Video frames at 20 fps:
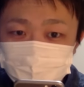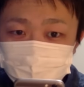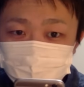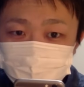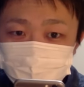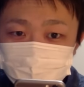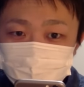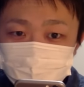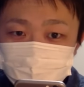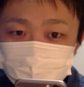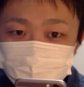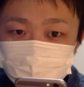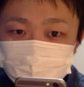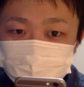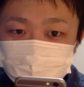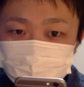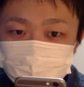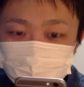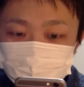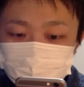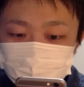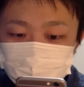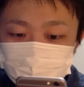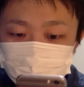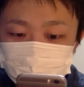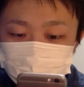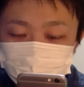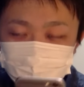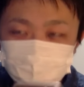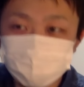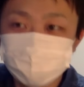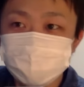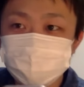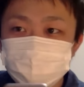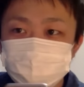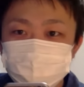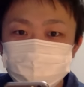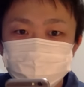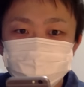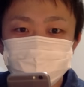よし。
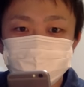ゾン